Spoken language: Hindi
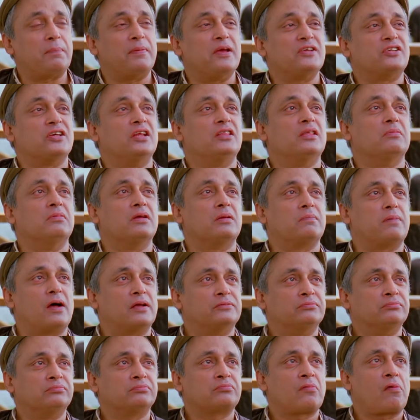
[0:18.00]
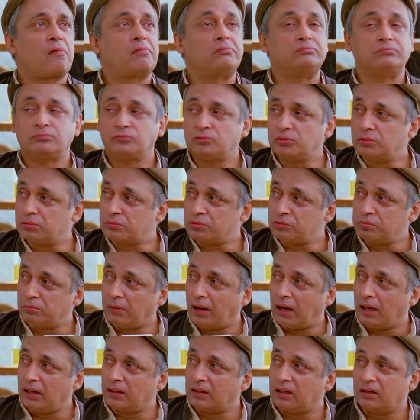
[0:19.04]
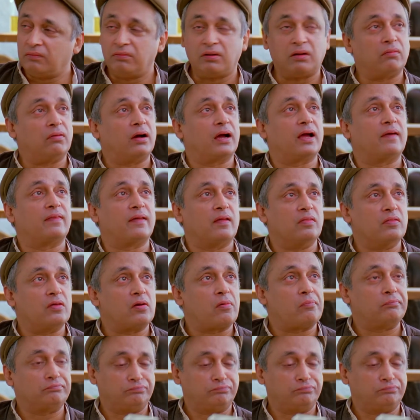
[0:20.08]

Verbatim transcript: पैसे नहीं थे मेरे पास तो कुछ माल गिर भी रखवा गया था